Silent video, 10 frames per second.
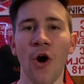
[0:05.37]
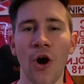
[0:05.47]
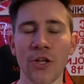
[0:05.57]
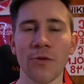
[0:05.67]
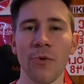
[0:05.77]

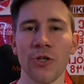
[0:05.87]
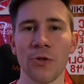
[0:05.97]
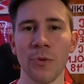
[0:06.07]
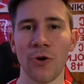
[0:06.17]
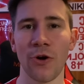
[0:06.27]
Heute möchte
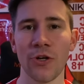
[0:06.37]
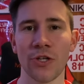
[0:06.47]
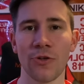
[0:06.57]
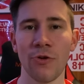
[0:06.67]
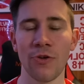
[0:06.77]
ich mit euch
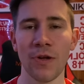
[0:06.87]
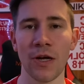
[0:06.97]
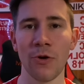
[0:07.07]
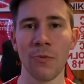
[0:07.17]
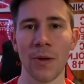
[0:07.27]
natürlich
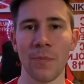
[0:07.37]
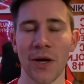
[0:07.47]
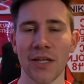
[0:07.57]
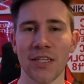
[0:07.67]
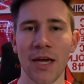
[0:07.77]
wieder über ein
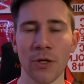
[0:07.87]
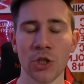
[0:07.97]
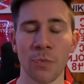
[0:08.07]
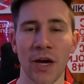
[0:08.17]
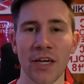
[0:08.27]
paar Themen
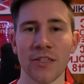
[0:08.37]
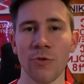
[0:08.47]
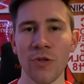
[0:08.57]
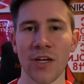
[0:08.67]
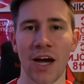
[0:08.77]
sprechen,
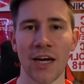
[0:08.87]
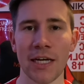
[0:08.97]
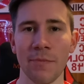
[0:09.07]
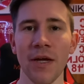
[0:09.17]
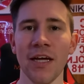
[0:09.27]
unter
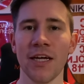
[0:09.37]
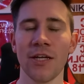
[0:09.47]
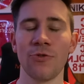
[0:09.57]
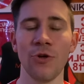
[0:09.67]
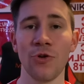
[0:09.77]
anderem
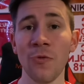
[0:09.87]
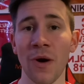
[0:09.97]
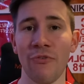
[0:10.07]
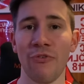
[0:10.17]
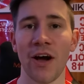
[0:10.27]
natürlich
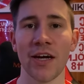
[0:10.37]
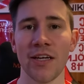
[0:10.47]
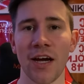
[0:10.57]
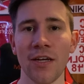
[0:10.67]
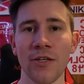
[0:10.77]
über
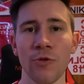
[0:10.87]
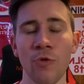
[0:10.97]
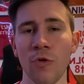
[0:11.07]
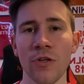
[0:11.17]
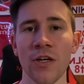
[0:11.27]
Farid Ali Du
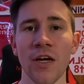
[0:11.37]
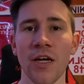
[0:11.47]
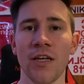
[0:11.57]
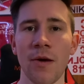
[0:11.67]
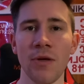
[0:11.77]
und
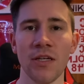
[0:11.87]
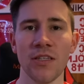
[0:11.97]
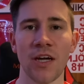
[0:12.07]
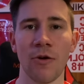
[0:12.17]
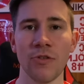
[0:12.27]
Damian
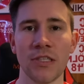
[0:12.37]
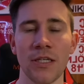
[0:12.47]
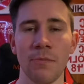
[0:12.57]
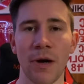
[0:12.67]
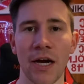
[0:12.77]
Downs,
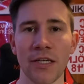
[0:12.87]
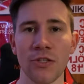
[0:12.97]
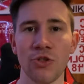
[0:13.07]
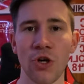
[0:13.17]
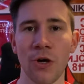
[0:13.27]
die
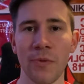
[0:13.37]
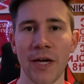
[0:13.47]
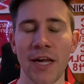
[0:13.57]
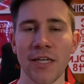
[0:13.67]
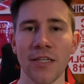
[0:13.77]
beiden
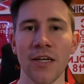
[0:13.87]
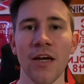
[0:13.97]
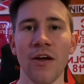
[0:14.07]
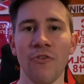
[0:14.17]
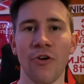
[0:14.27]
Derby-Helden
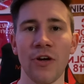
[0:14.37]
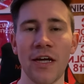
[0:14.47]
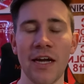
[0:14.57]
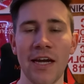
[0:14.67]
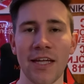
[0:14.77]
von
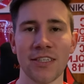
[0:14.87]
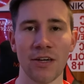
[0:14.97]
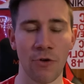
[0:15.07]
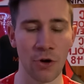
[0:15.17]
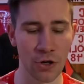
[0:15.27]

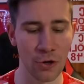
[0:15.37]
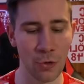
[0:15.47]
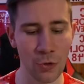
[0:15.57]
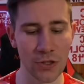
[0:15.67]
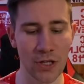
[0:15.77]
letzter Woche
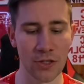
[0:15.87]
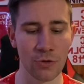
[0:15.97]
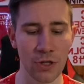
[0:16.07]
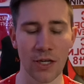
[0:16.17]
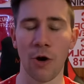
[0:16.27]
und
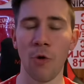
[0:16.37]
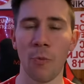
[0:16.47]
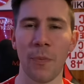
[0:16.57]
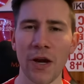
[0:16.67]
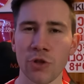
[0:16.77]
natürlich auch
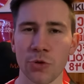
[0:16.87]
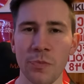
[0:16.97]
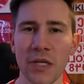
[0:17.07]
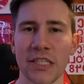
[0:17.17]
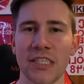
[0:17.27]
Benno
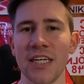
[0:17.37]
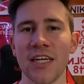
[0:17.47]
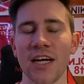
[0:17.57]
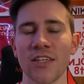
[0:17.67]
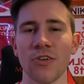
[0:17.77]
Schmitz, denn
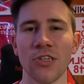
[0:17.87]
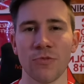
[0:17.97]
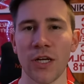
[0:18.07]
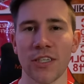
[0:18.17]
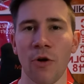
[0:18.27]
da soll es
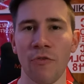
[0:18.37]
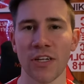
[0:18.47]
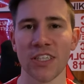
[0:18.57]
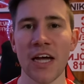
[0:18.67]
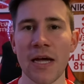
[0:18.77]
wohl jetzt auch
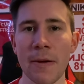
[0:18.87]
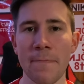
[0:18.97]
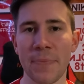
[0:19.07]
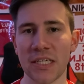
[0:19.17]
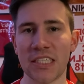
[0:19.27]
was
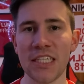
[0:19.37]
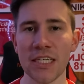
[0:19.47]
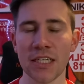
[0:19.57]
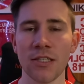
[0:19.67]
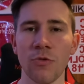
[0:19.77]

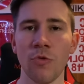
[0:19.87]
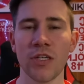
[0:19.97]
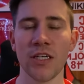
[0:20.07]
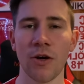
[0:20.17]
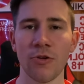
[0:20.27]
passieren und
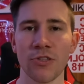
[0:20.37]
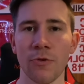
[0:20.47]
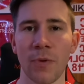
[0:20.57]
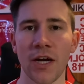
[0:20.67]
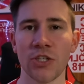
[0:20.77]
genauso
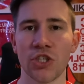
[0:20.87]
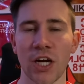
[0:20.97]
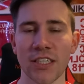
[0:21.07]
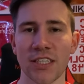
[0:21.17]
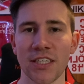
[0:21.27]
bei
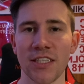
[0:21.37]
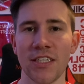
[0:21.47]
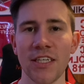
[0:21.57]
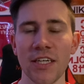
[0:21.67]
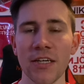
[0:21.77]
Justin
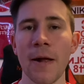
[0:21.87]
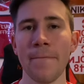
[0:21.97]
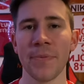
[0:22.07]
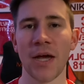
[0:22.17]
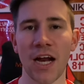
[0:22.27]
Deal
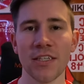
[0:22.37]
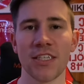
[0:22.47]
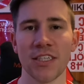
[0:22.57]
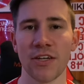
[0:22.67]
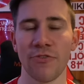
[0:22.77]
alles
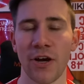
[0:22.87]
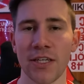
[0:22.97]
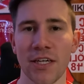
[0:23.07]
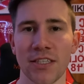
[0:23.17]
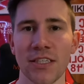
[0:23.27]
das erfahrt
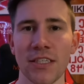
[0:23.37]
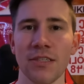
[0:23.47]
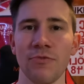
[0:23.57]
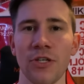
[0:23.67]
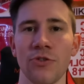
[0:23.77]
ihr jetzt in
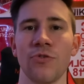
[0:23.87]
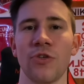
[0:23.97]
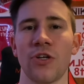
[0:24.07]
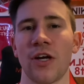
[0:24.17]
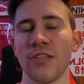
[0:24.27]
diesem Video. Ich
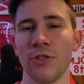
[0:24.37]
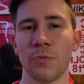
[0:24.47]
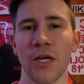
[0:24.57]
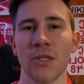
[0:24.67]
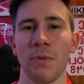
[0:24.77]
wünsche euch ganz viel
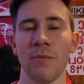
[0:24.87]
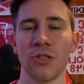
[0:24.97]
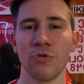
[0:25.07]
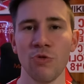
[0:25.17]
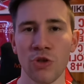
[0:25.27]
Spaß beim
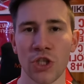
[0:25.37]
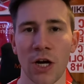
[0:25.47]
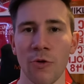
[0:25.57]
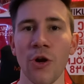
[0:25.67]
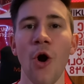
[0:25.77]

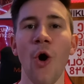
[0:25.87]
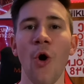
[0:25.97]
Zuschauen.